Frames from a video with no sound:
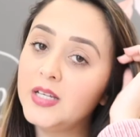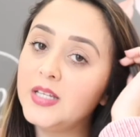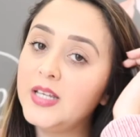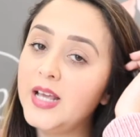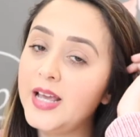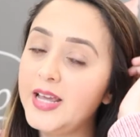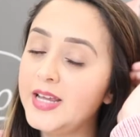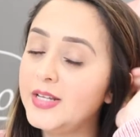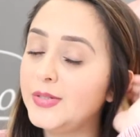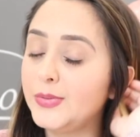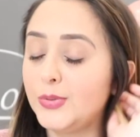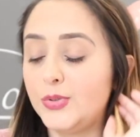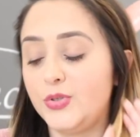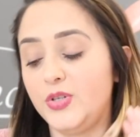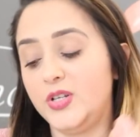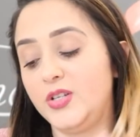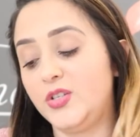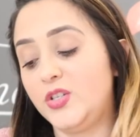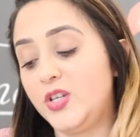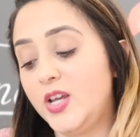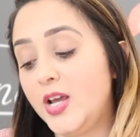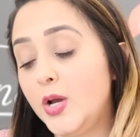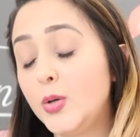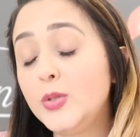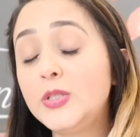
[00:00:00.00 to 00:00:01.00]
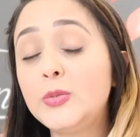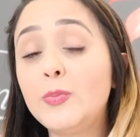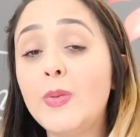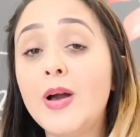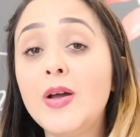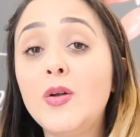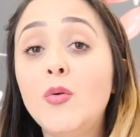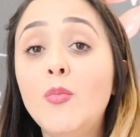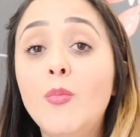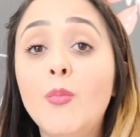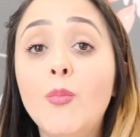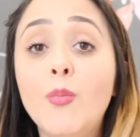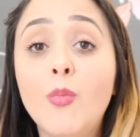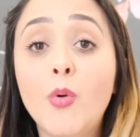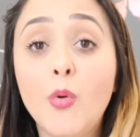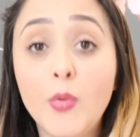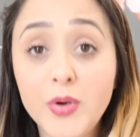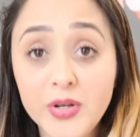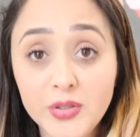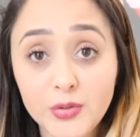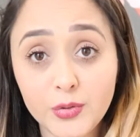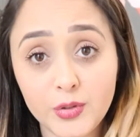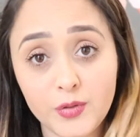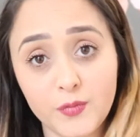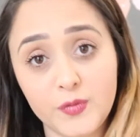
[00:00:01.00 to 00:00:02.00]
E é isso, gente. Eu espero
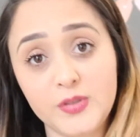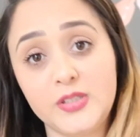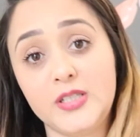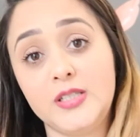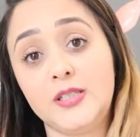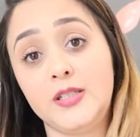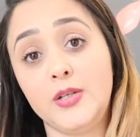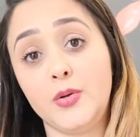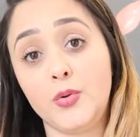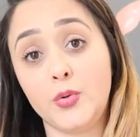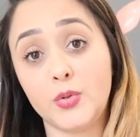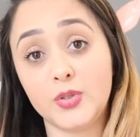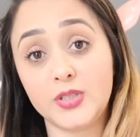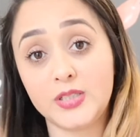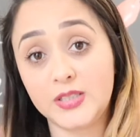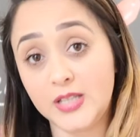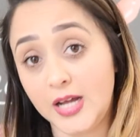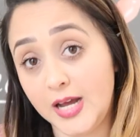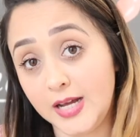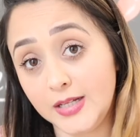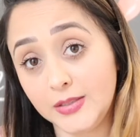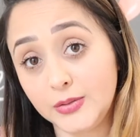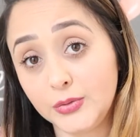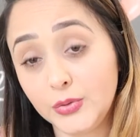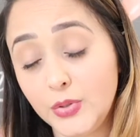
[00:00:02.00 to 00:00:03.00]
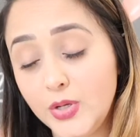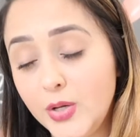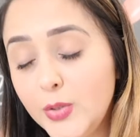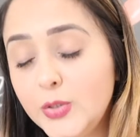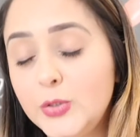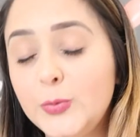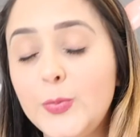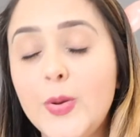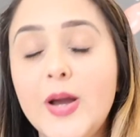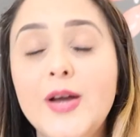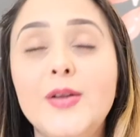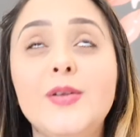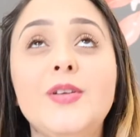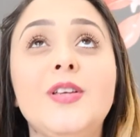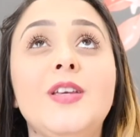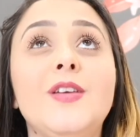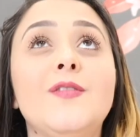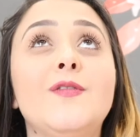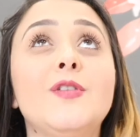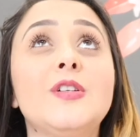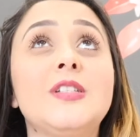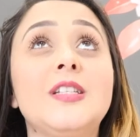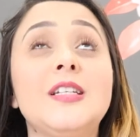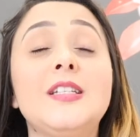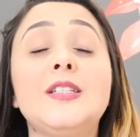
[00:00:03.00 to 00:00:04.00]
muito que vocês tenham gostado. Eu espero
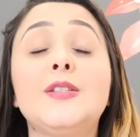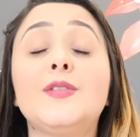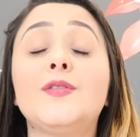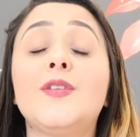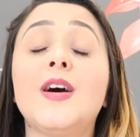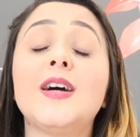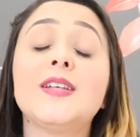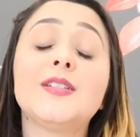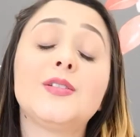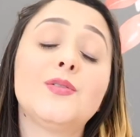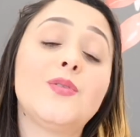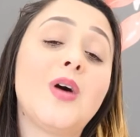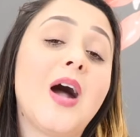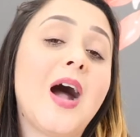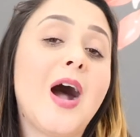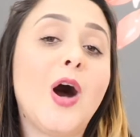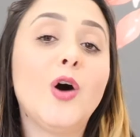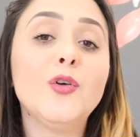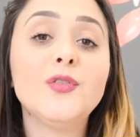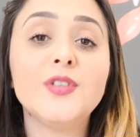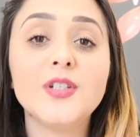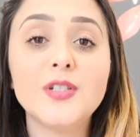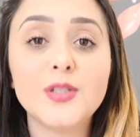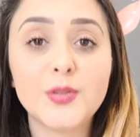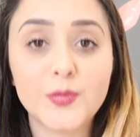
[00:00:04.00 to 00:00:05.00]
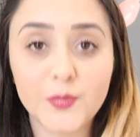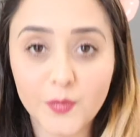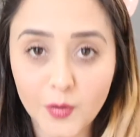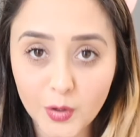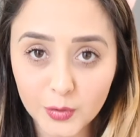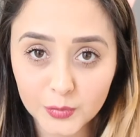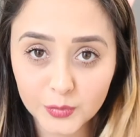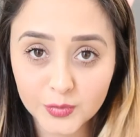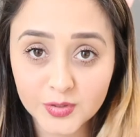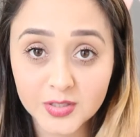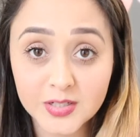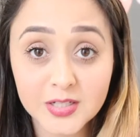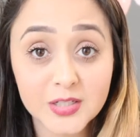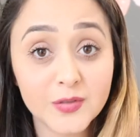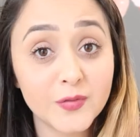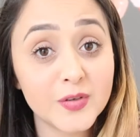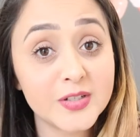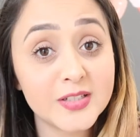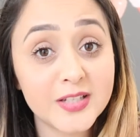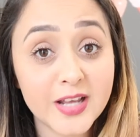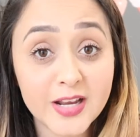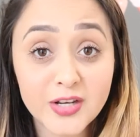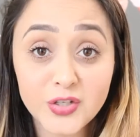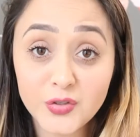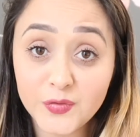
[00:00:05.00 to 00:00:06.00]
que vocês façam altas fotos. E se
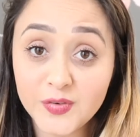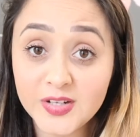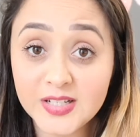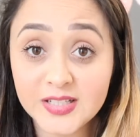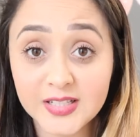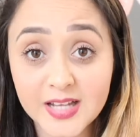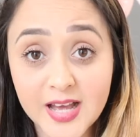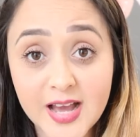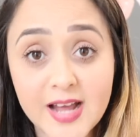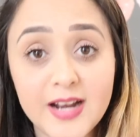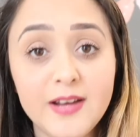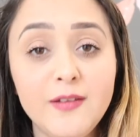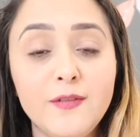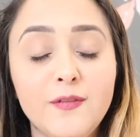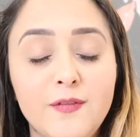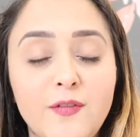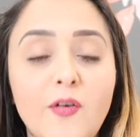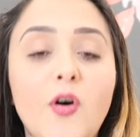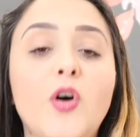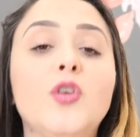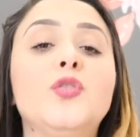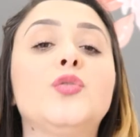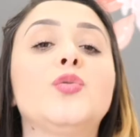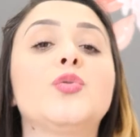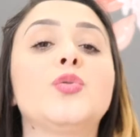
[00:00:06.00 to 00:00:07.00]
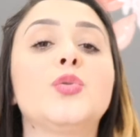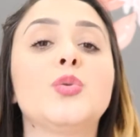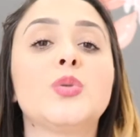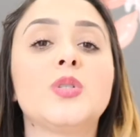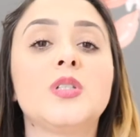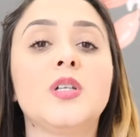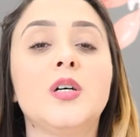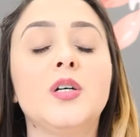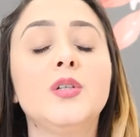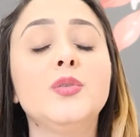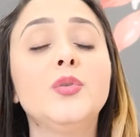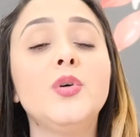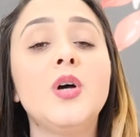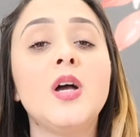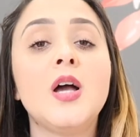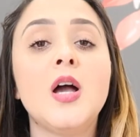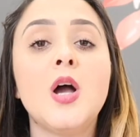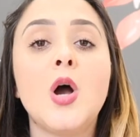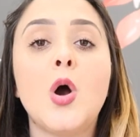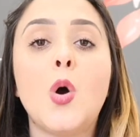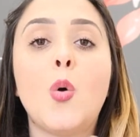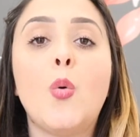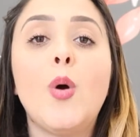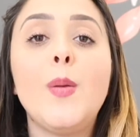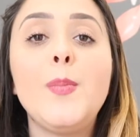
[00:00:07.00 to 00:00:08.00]
vocês fizerem fotos usando
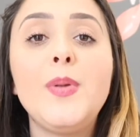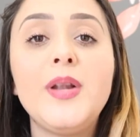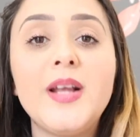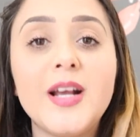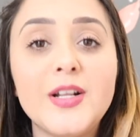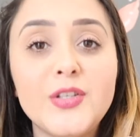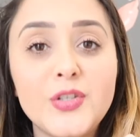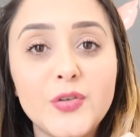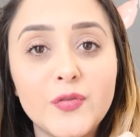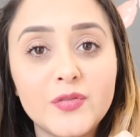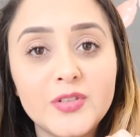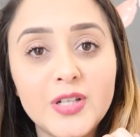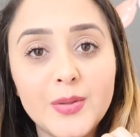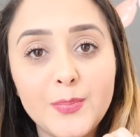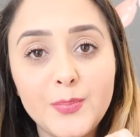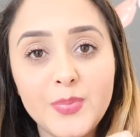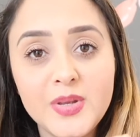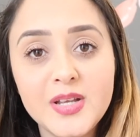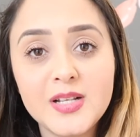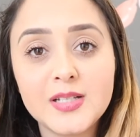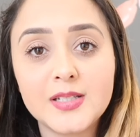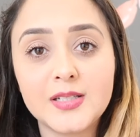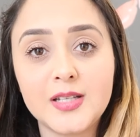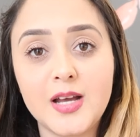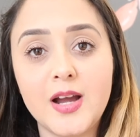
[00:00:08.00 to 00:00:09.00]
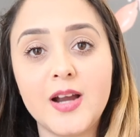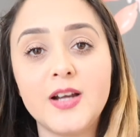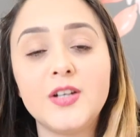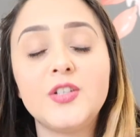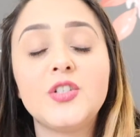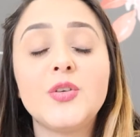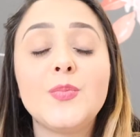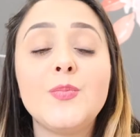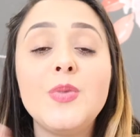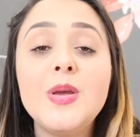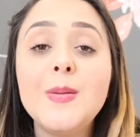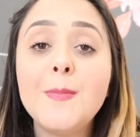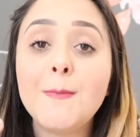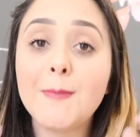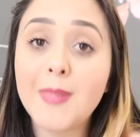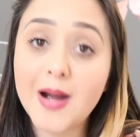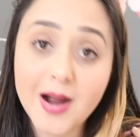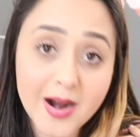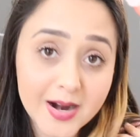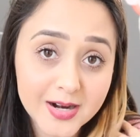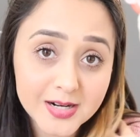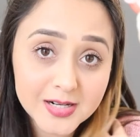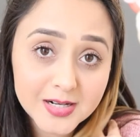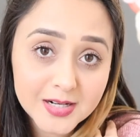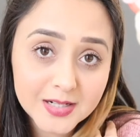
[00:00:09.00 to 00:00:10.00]
o aplicativo da PixArt, me
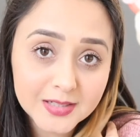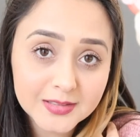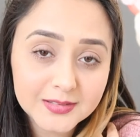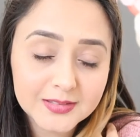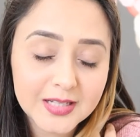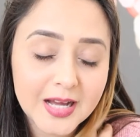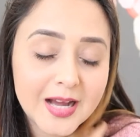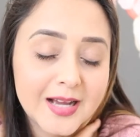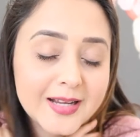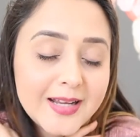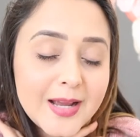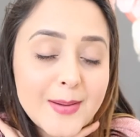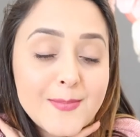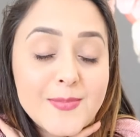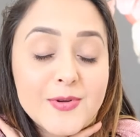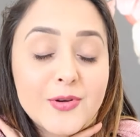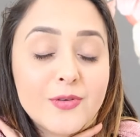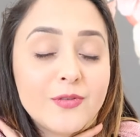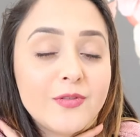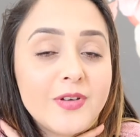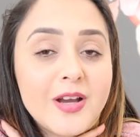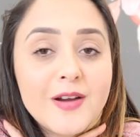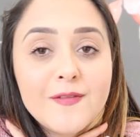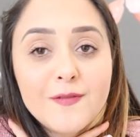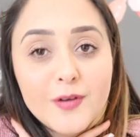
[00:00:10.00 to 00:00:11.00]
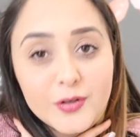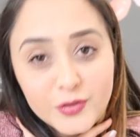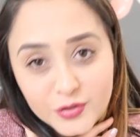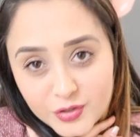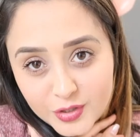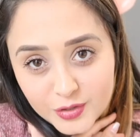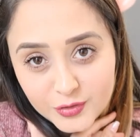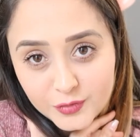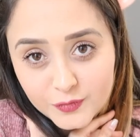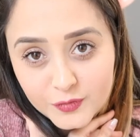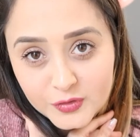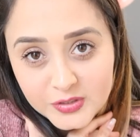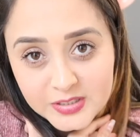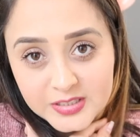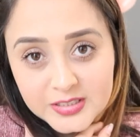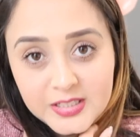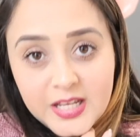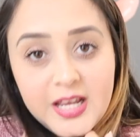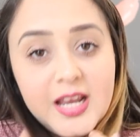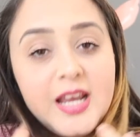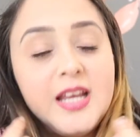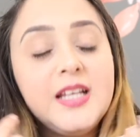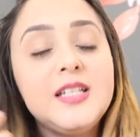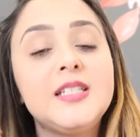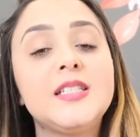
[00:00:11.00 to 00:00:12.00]
marca, tá? Que é pra eu ver a fotinha de
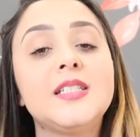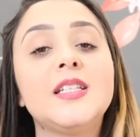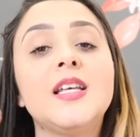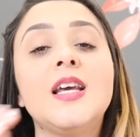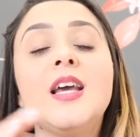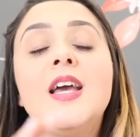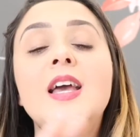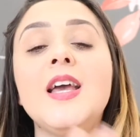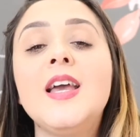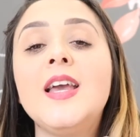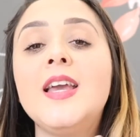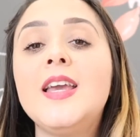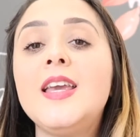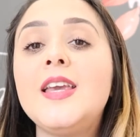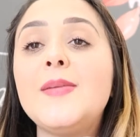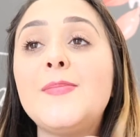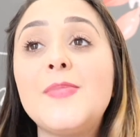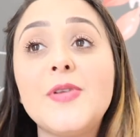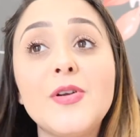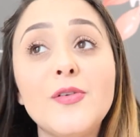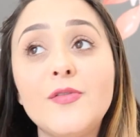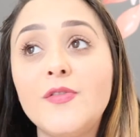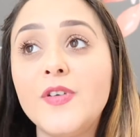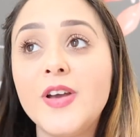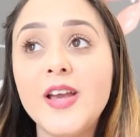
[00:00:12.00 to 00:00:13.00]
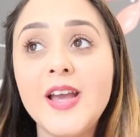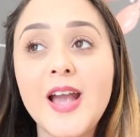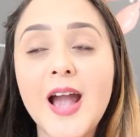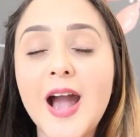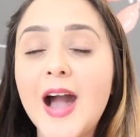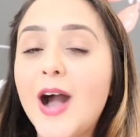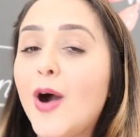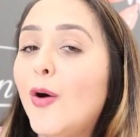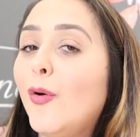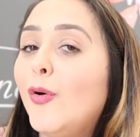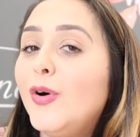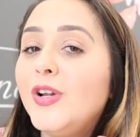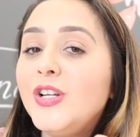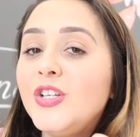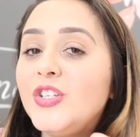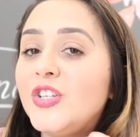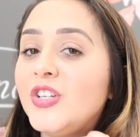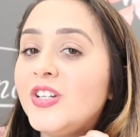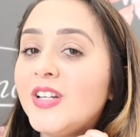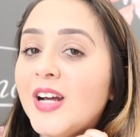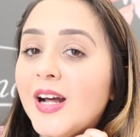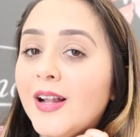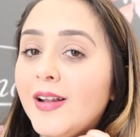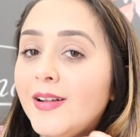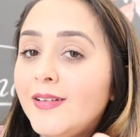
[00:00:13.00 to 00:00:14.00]
vocês e pra eu ver a
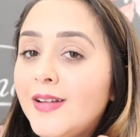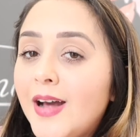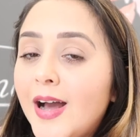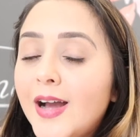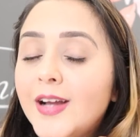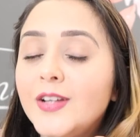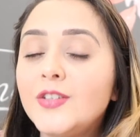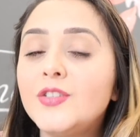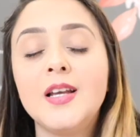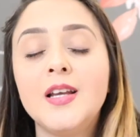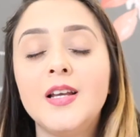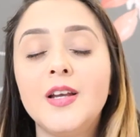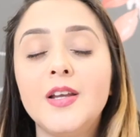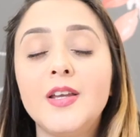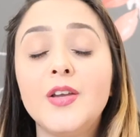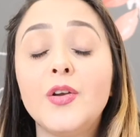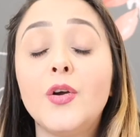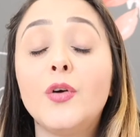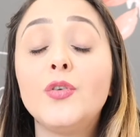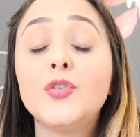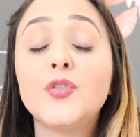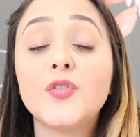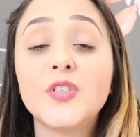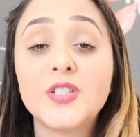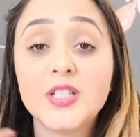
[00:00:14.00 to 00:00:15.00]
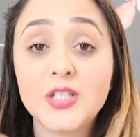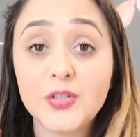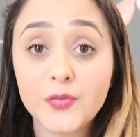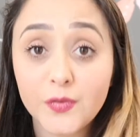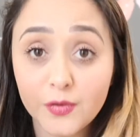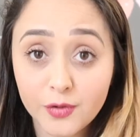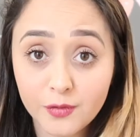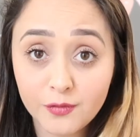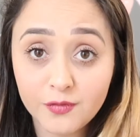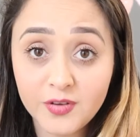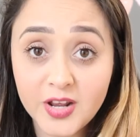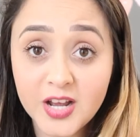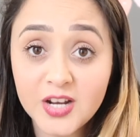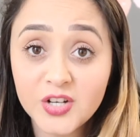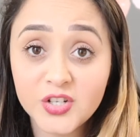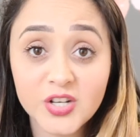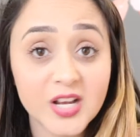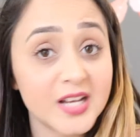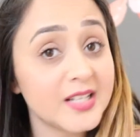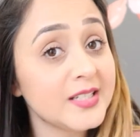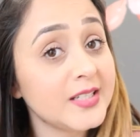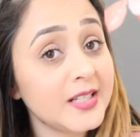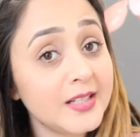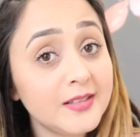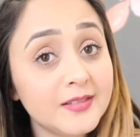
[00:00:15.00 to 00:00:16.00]
originalidade de onde vocês foram
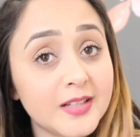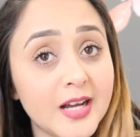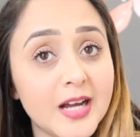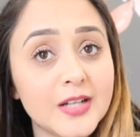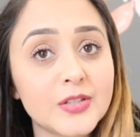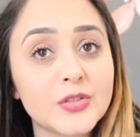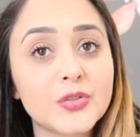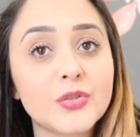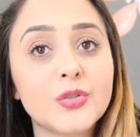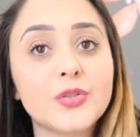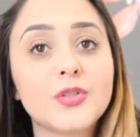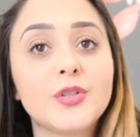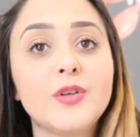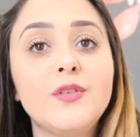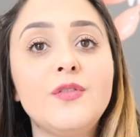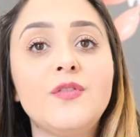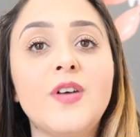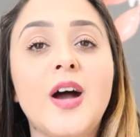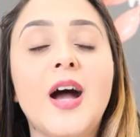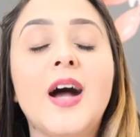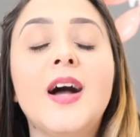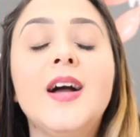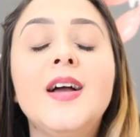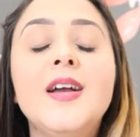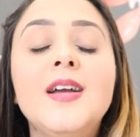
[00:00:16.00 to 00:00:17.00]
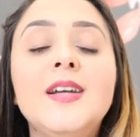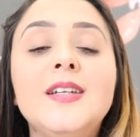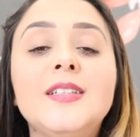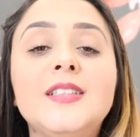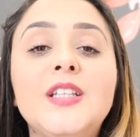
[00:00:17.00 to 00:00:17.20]
viajar sentados no sofá.